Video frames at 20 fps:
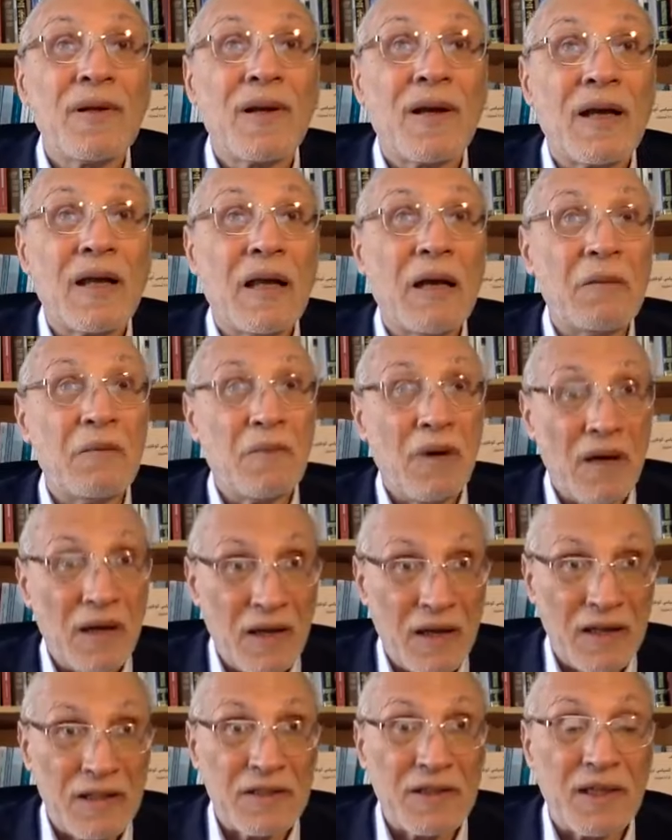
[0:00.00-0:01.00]
كلام ما
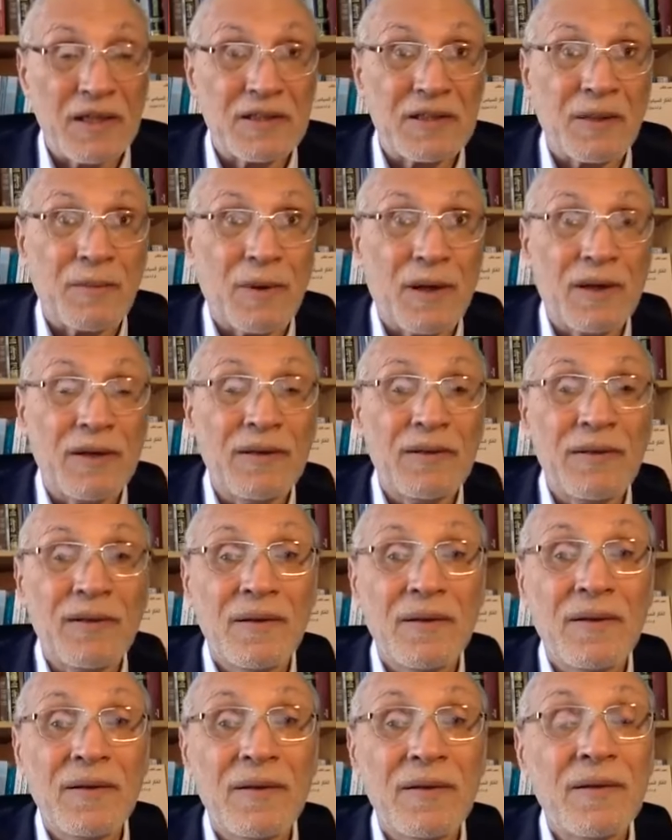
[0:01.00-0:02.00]
له أساس طبعا
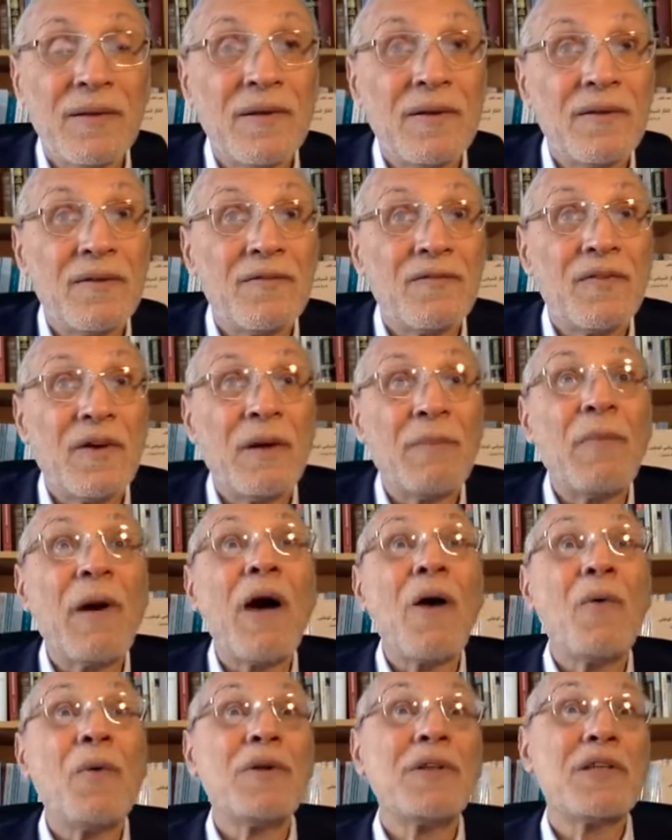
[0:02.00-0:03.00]
فما
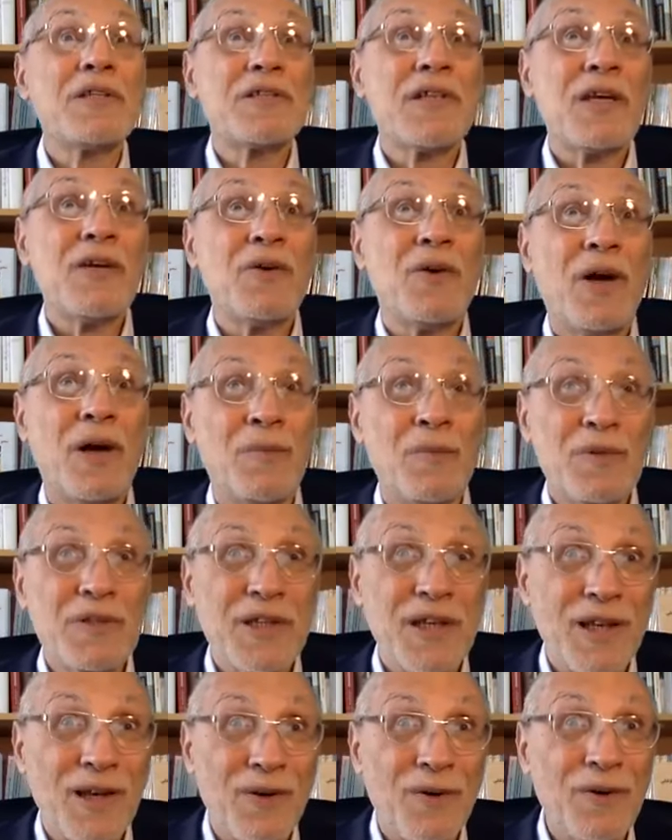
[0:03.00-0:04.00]
هو التشيع
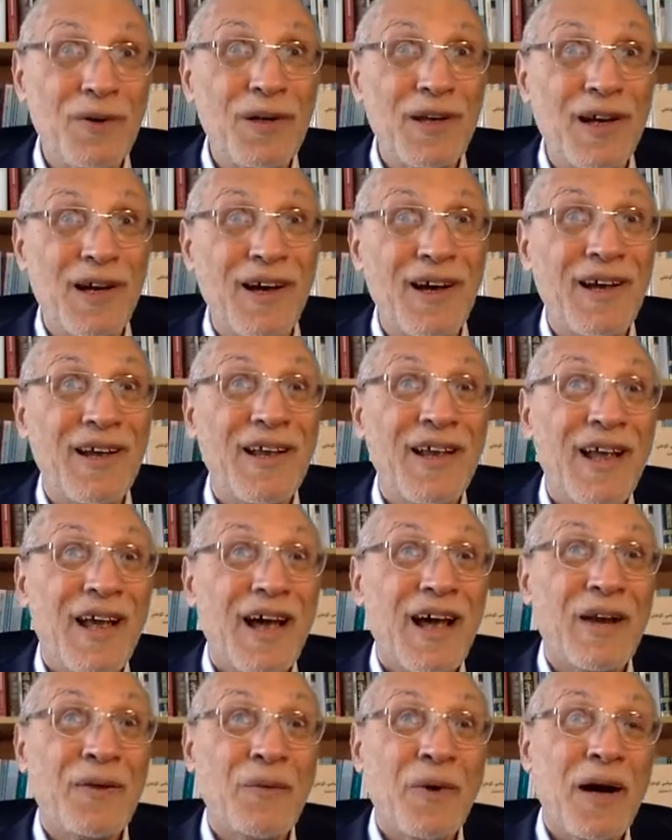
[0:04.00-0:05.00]
المشكلة هنا
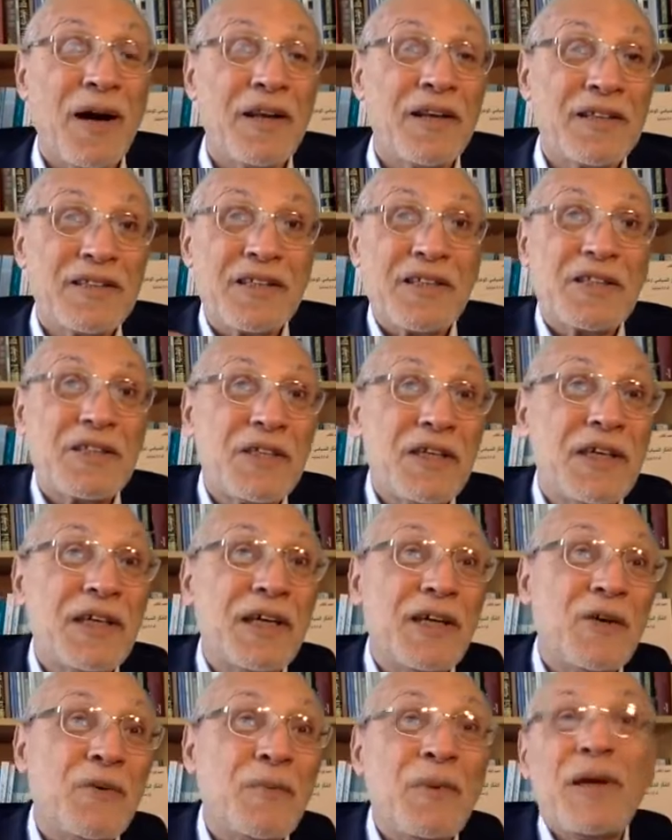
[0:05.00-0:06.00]
أن واحد يصير
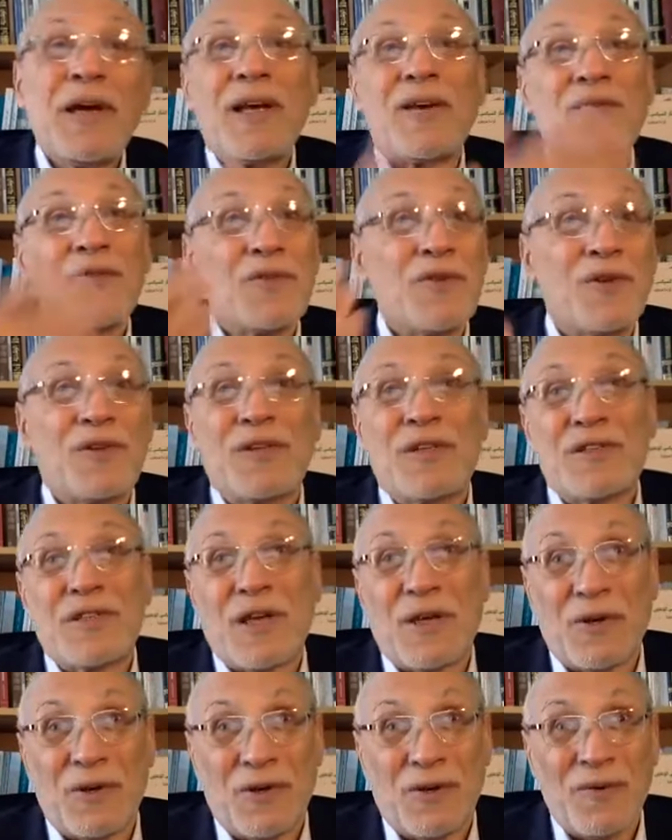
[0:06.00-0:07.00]
شيعي وما يعرف شنو
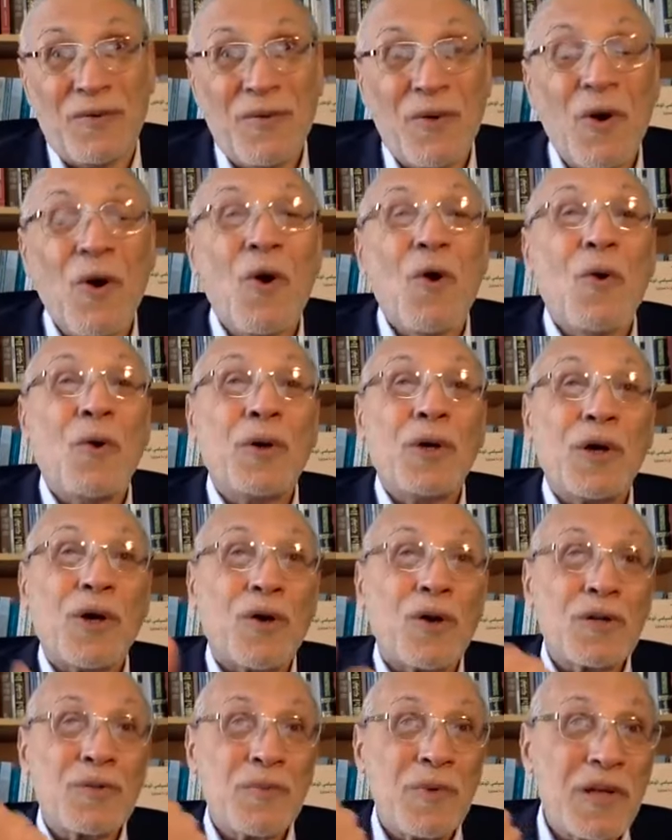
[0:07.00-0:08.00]
التشيع
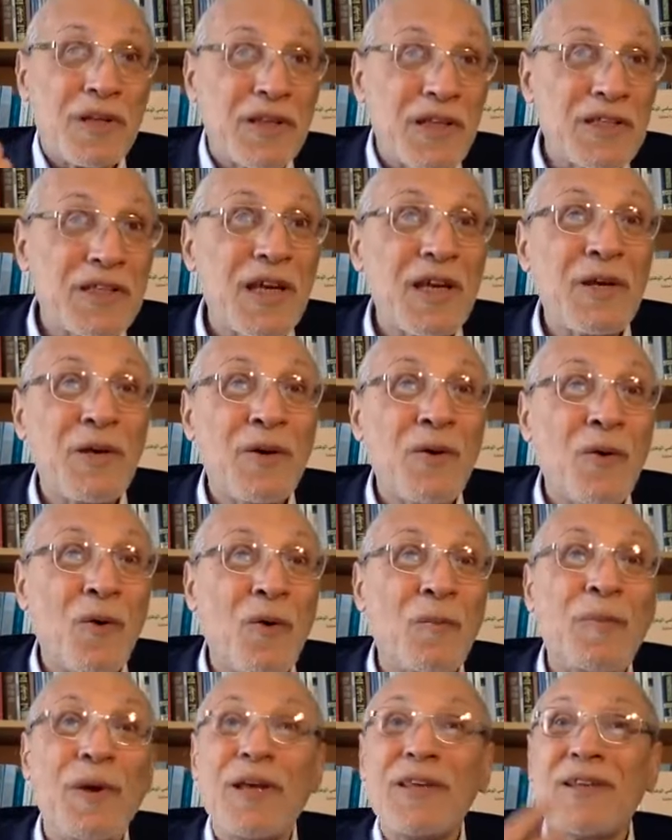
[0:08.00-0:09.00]
ويخرج من التشيع
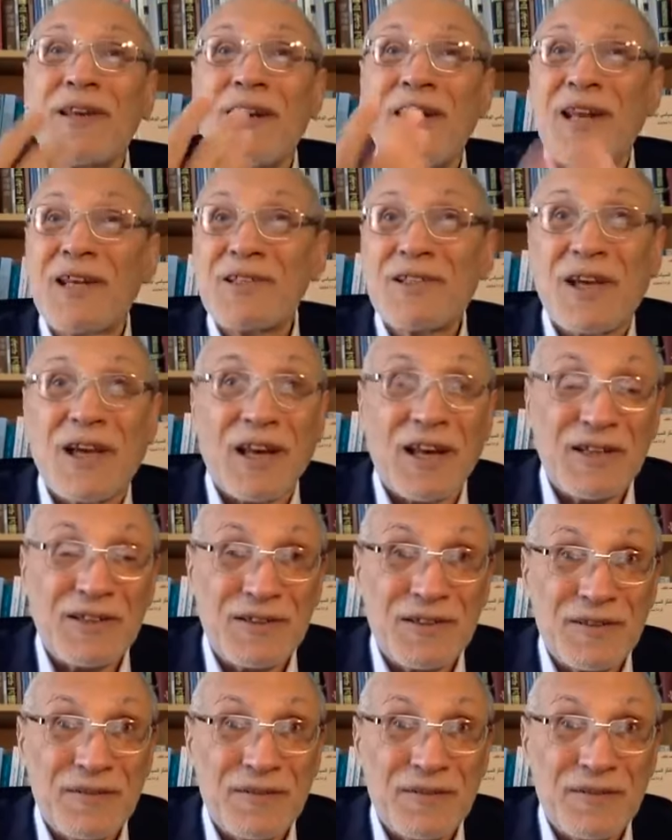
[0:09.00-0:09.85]
وما يدري ليش خرج